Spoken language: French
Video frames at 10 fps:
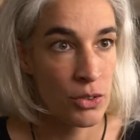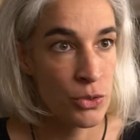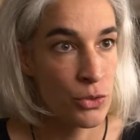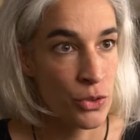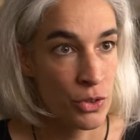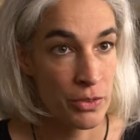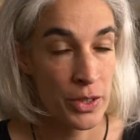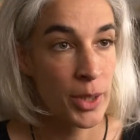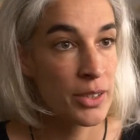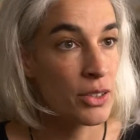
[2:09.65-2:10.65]
au
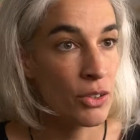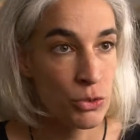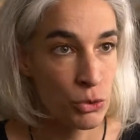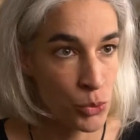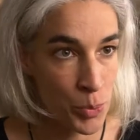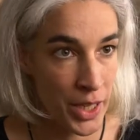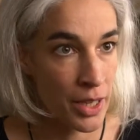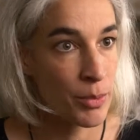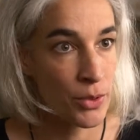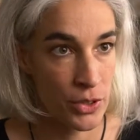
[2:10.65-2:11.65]
vice-président du groupe
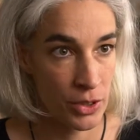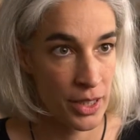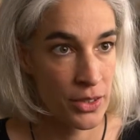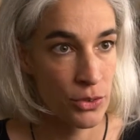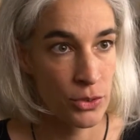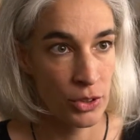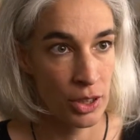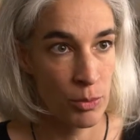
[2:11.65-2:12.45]
SEB sur les questions de,